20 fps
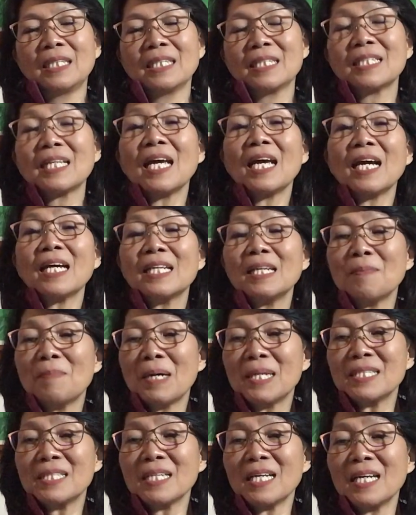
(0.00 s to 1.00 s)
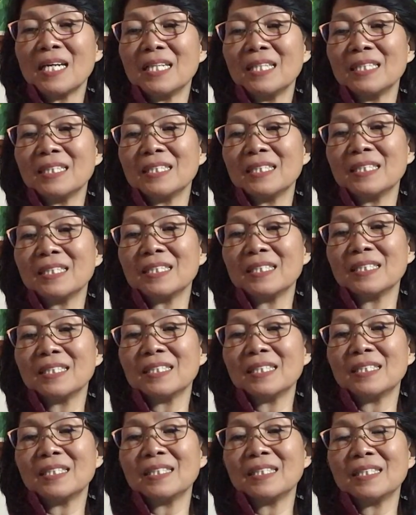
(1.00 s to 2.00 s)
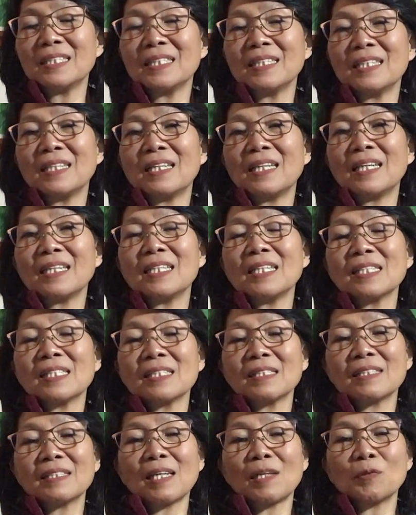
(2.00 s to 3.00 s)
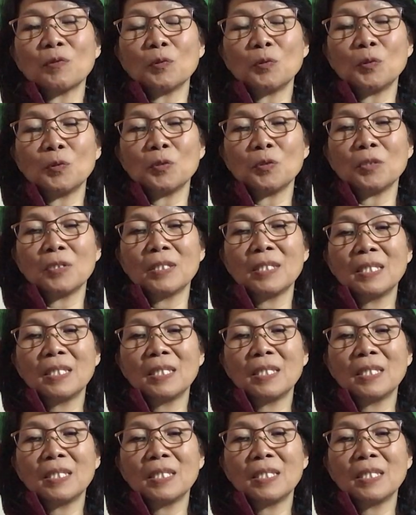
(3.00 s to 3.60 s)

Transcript: Saya ada baca uh, ada satu